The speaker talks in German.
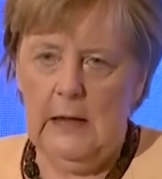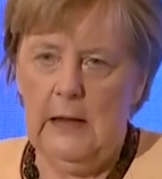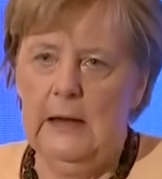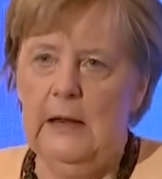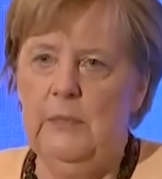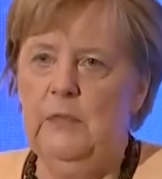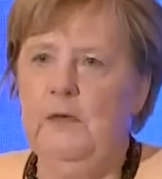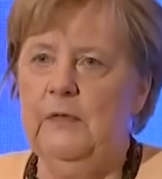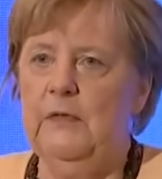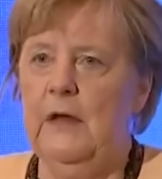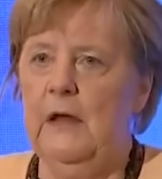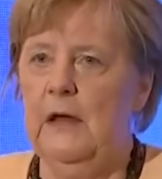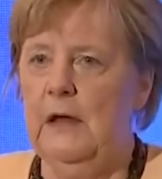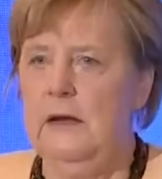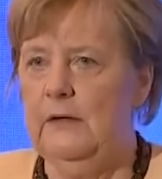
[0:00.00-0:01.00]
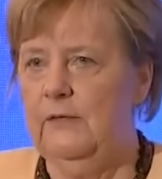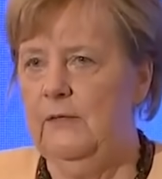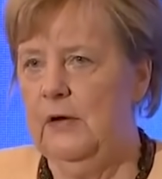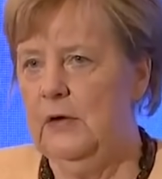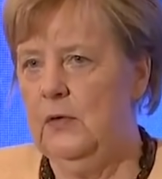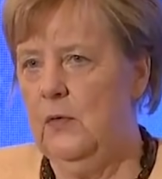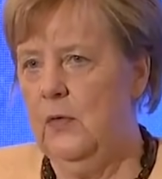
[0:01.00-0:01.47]
Ergebnisse
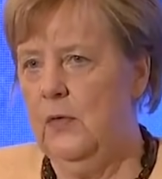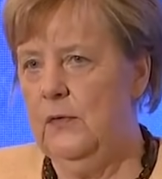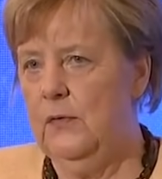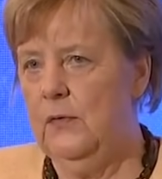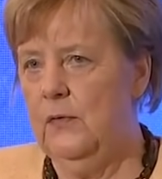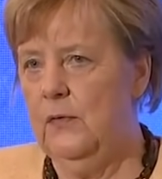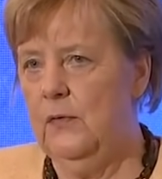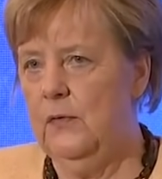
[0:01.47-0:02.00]
erreicht werden konnten.